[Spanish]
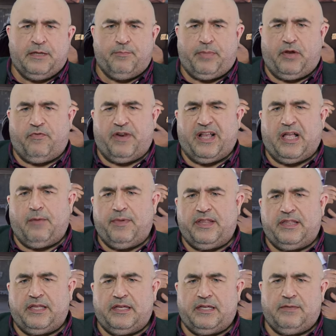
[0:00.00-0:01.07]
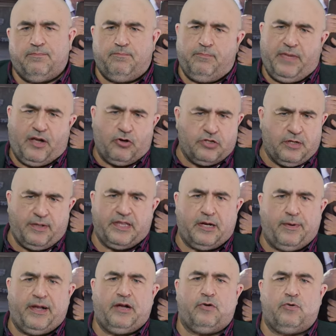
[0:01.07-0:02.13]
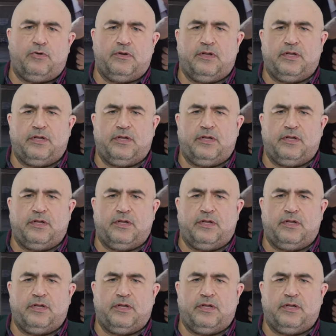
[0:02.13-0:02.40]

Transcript: pero francamente me costaba trabajo